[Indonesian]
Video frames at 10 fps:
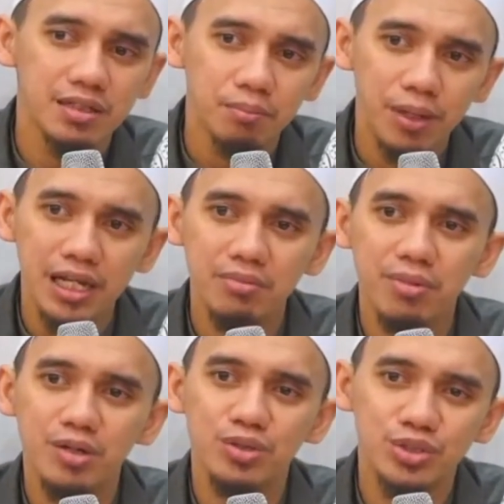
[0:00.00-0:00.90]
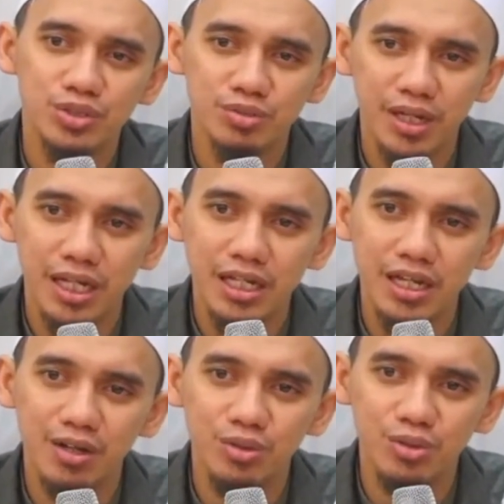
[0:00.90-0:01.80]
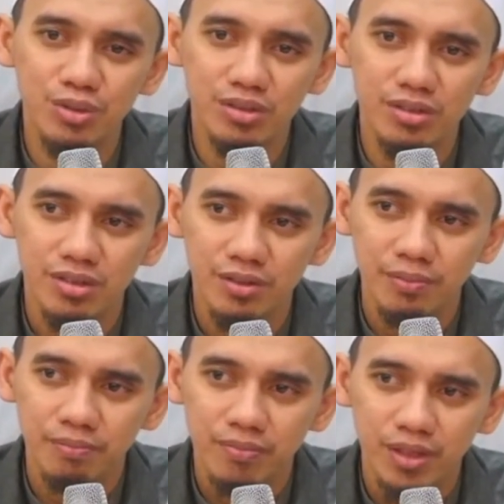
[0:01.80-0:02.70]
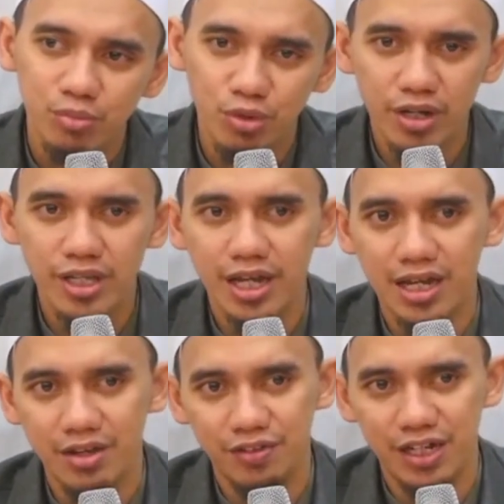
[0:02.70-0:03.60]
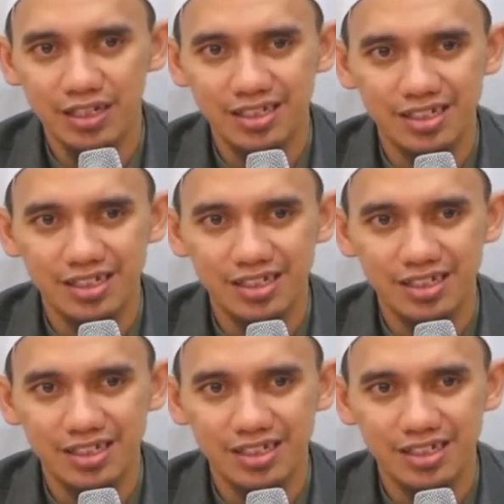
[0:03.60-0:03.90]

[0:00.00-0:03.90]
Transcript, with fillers: paling bagus bagi dia untuk murajaah hafalannya